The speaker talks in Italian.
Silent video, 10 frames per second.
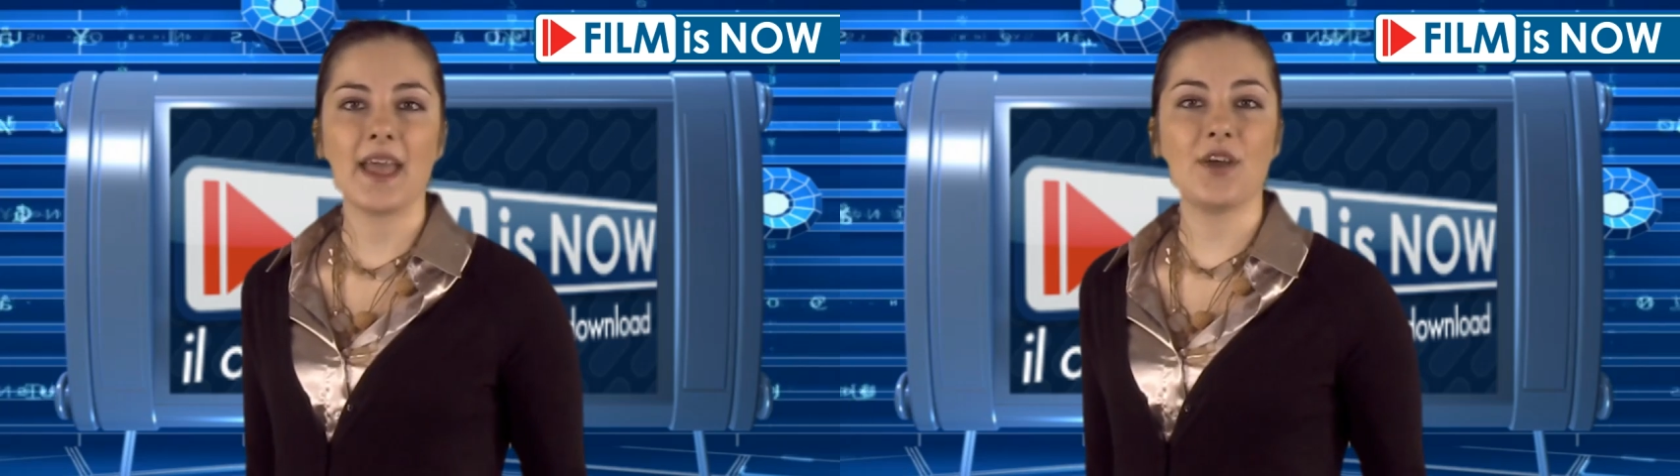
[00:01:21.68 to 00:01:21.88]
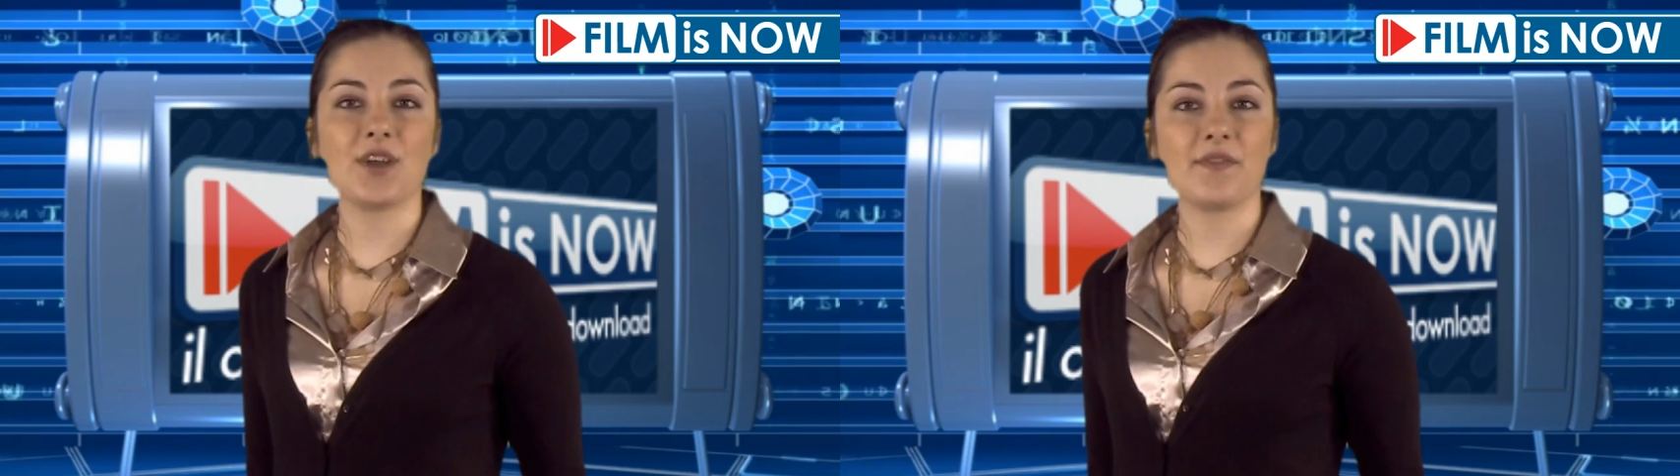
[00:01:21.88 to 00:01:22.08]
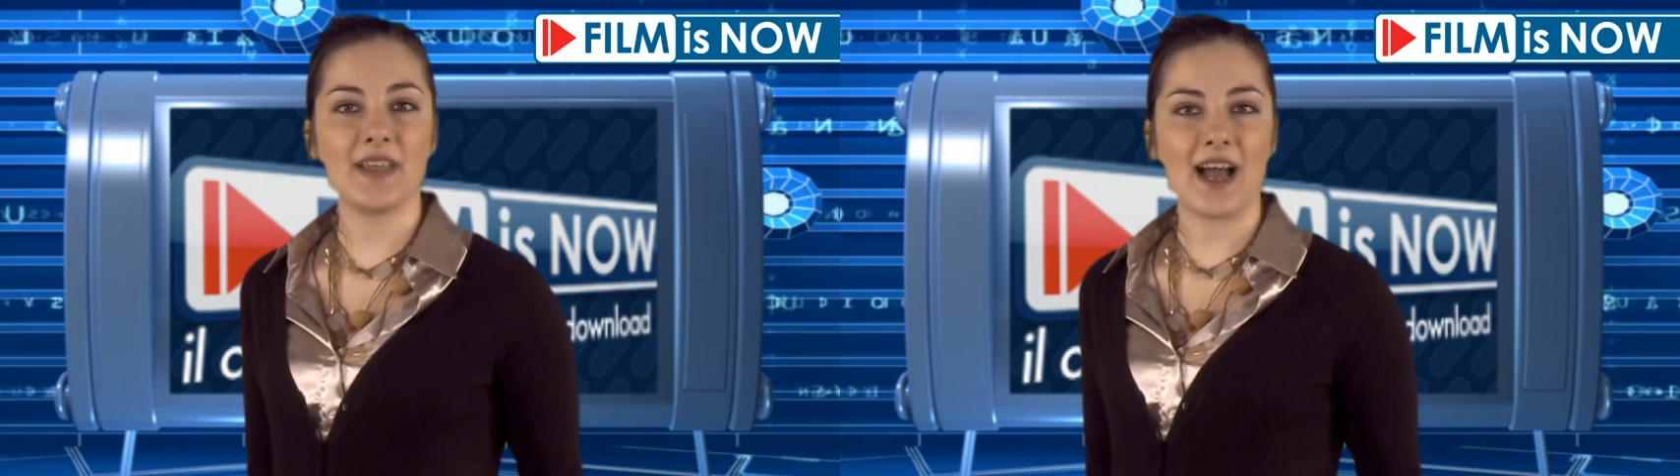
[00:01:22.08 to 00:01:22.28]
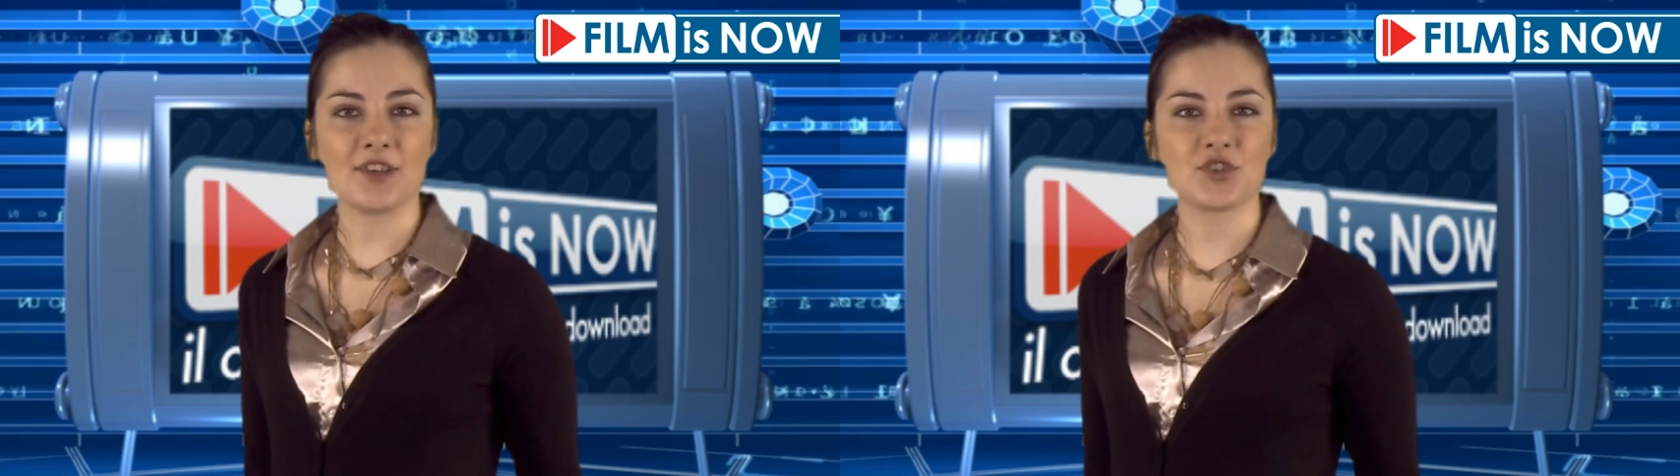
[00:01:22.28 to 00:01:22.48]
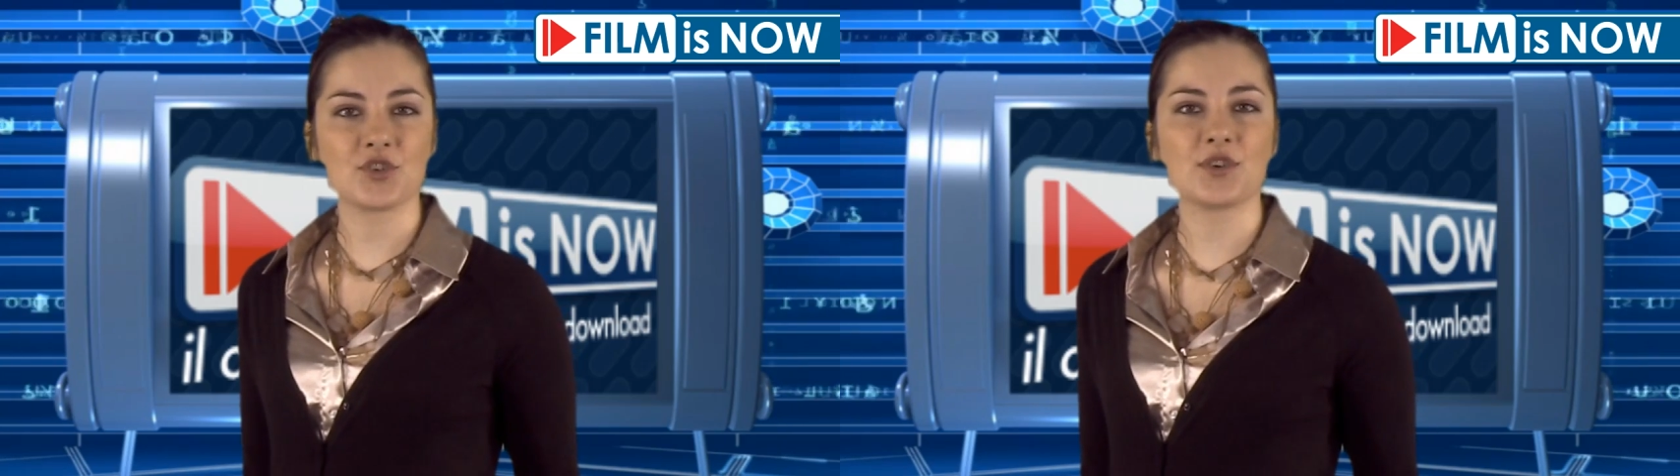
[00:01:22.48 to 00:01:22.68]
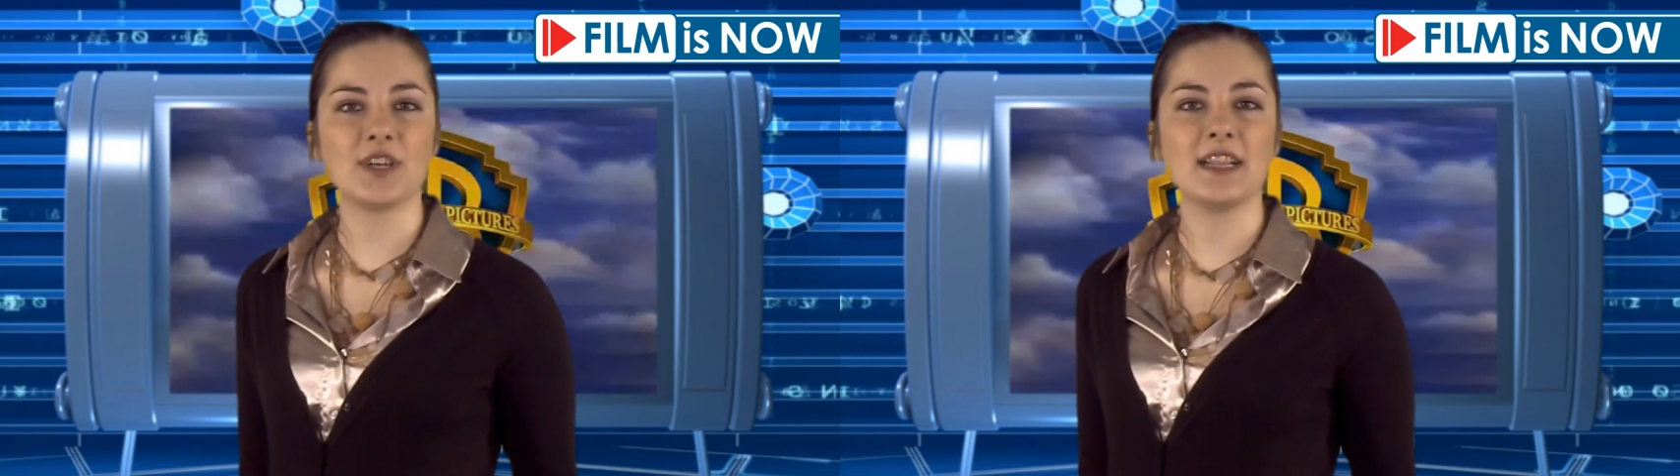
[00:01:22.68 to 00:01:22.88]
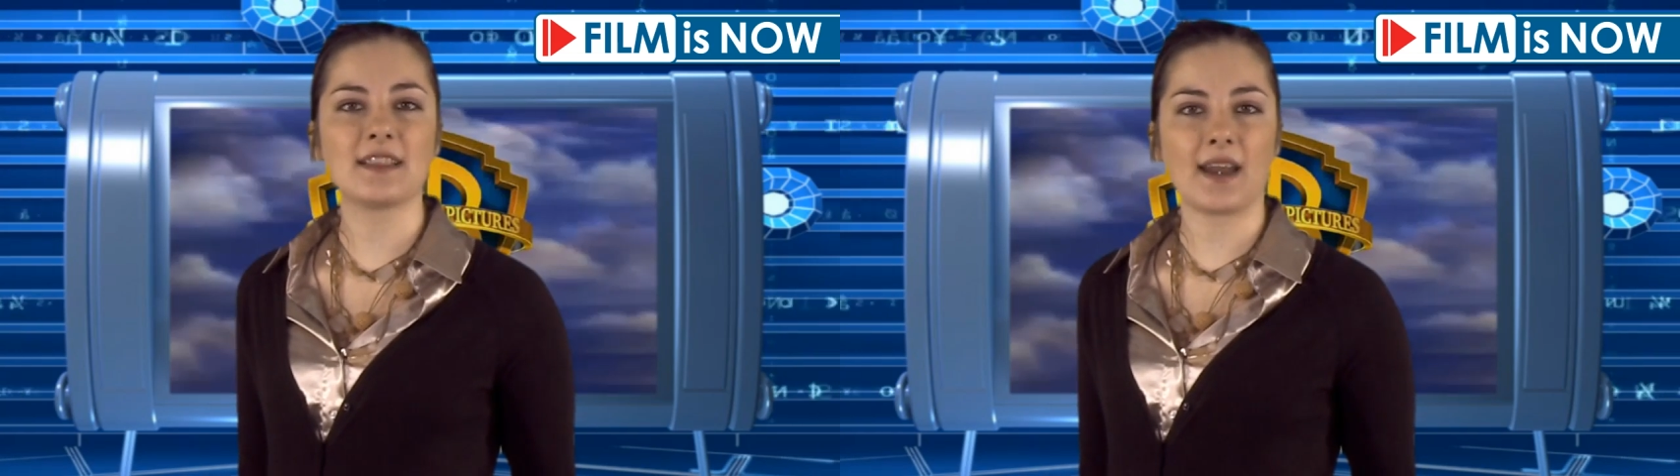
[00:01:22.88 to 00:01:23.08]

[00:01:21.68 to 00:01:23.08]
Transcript: E ora vi lascio con il